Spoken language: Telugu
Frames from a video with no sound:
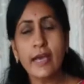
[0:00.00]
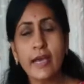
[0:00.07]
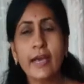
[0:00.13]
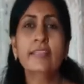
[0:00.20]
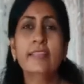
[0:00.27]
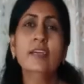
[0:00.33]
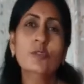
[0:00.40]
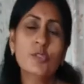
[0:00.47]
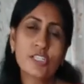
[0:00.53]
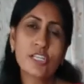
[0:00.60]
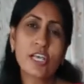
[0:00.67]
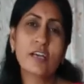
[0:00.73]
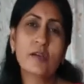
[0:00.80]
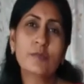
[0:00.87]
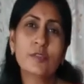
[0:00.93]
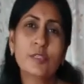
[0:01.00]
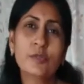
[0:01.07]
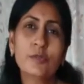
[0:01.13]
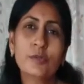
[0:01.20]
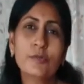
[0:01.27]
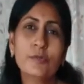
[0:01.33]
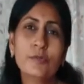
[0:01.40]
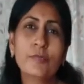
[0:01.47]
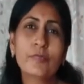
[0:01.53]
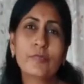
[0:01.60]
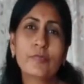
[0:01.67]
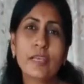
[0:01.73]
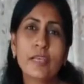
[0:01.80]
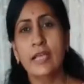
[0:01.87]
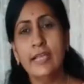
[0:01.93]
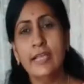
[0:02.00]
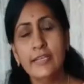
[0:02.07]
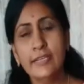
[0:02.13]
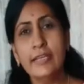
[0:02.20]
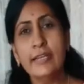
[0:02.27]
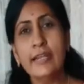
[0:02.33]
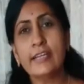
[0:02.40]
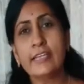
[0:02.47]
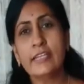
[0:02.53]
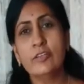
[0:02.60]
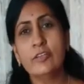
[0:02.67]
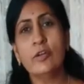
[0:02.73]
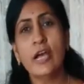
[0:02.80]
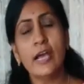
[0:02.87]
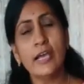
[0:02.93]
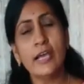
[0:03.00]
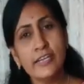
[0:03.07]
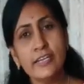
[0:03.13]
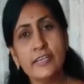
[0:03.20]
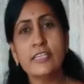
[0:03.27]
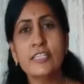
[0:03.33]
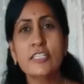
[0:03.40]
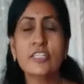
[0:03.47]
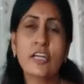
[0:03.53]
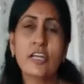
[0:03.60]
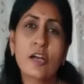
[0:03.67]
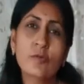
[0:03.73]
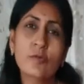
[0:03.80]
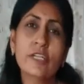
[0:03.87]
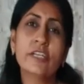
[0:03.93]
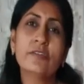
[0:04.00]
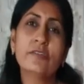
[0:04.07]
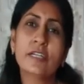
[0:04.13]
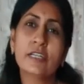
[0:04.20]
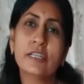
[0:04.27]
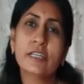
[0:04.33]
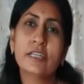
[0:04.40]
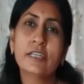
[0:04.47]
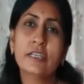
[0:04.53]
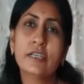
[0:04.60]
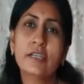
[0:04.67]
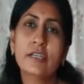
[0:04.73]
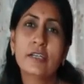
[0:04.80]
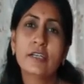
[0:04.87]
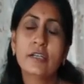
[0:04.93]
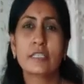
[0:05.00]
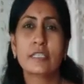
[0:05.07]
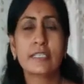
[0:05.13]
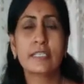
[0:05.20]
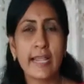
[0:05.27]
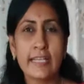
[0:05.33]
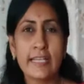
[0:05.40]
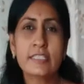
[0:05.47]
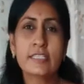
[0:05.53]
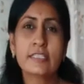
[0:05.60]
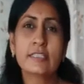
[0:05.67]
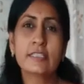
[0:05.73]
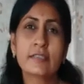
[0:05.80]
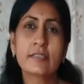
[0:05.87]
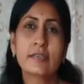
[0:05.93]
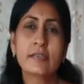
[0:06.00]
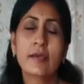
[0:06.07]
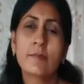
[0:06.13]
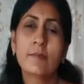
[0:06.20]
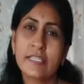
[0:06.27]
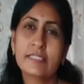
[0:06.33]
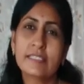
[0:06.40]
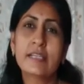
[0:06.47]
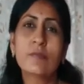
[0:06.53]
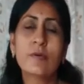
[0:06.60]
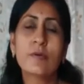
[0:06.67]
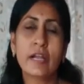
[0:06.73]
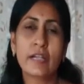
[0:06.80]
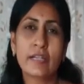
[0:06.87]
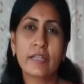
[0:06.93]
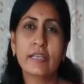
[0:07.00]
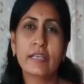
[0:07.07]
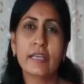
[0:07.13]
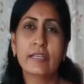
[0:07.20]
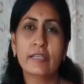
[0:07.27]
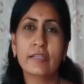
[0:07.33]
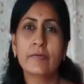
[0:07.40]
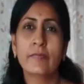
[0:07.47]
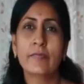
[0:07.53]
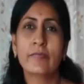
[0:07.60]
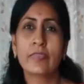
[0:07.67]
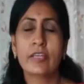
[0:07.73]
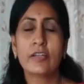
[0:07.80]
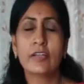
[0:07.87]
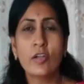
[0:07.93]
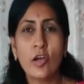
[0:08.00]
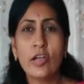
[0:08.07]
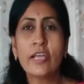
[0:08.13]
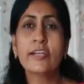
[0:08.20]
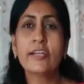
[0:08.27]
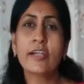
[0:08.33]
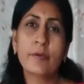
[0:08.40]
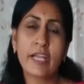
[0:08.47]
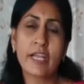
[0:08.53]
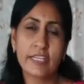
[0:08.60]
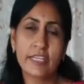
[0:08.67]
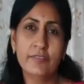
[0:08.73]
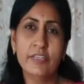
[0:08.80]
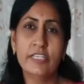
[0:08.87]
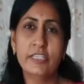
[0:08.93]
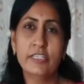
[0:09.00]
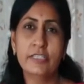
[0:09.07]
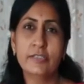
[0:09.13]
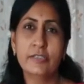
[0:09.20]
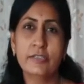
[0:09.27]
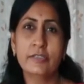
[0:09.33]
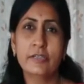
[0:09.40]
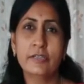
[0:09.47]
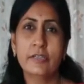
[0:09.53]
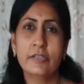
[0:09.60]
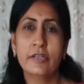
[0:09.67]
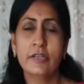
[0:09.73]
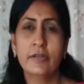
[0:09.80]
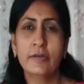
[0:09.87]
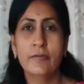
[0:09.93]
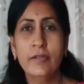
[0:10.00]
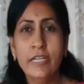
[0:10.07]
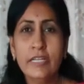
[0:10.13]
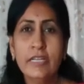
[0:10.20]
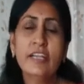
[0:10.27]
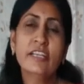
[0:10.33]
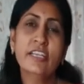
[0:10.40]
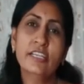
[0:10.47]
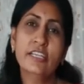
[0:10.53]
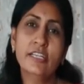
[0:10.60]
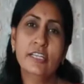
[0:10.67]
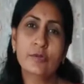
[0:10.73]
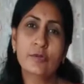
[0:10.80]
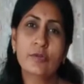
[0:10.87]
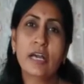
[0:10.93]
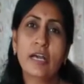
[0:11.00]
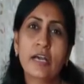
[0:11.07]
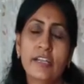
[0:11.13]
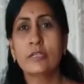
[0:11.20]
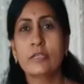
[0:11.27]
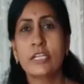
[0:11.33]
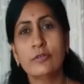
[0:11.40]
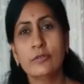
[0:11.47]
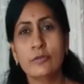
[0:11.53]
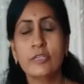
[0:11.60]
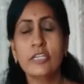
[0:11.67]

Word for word: ఇక అదే ఉత్సాహంతో ఇంటరాక్టివ్గా ఇంట్రెస్ట్గా ఉండేటువంటి స్క్రాచ్ పజిల్ పార్టీ అని డ్రాగ్ అండ్ డ్రాప్ యాక్టివిటీస్ వీటన్నిటినీ కూడా నేను